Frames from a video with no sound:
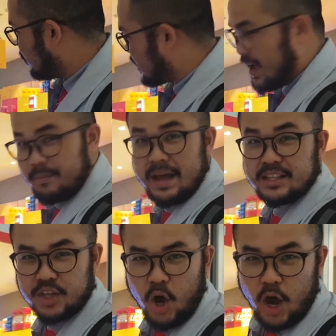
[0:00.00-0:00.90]
ทุกท่านมา
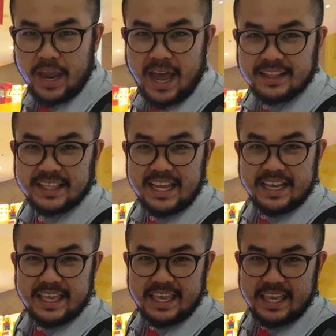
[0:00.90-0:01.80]
Toy Hunting
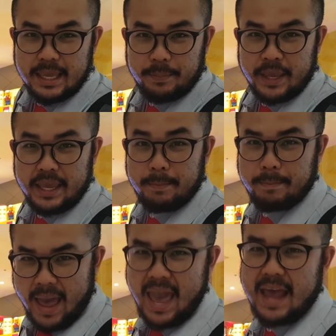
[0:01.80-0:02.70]
EP
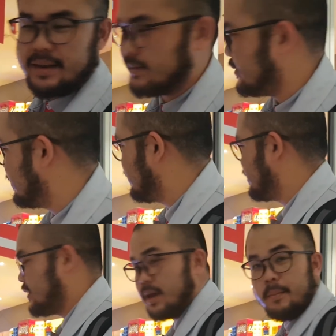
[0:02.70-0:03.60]

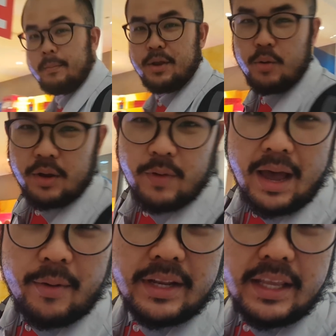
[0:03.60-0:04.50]
8 มาดูกันว่า
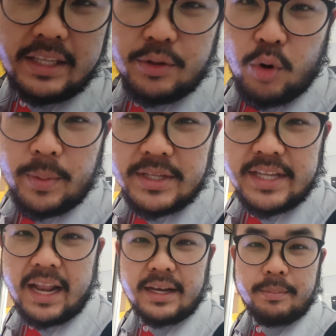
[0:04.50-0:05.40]
วันนี้ที่โรบิน
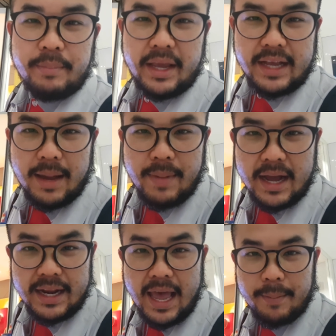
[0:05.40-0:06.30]
สันเมกะบาง
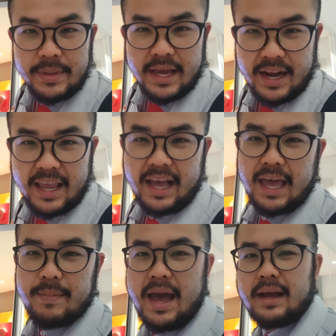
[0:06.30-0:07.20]
นามีอะไรขา
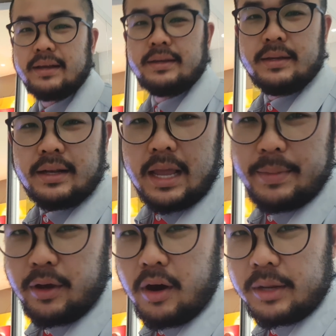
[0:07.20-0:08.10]
ยบ้างและ
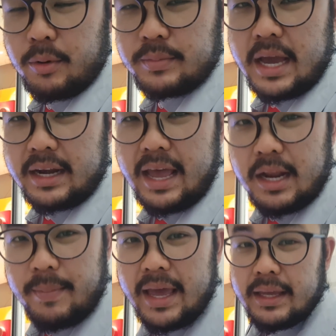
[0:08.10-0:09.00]
มีของที่ผมอยากได้หรื
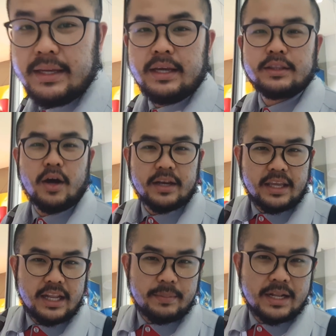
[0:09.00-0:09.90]
อไม่ตอนนี้
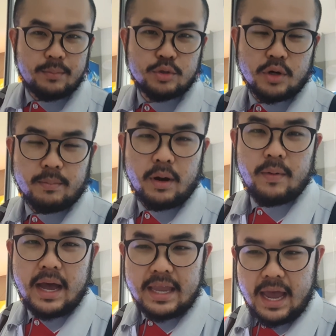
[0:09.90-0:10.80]
เนี่ยมีท่านผู้ชมบอก
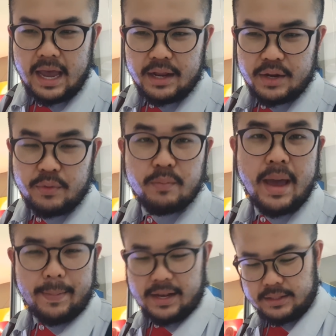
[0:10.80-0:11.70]
ว่าอยากให้รีวิว
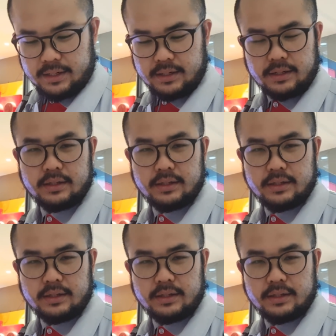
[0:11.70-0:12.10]
Black Panther